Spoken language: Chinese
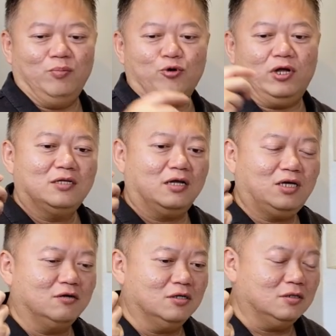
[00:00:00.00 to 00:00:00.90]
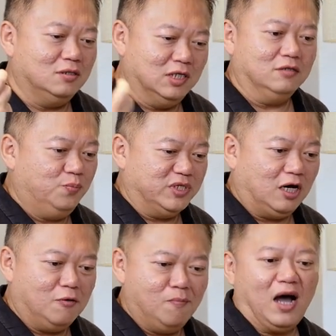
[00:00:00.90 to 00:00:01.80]
不管它挑的人比
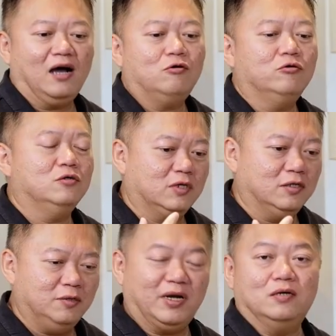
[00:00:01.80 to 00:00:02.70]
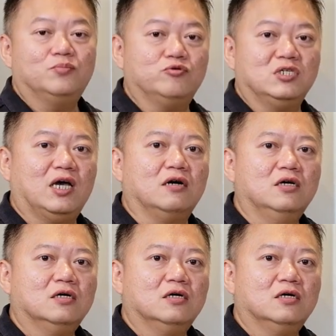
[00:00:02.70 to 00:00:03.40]
较忙或者跟一般人不一样，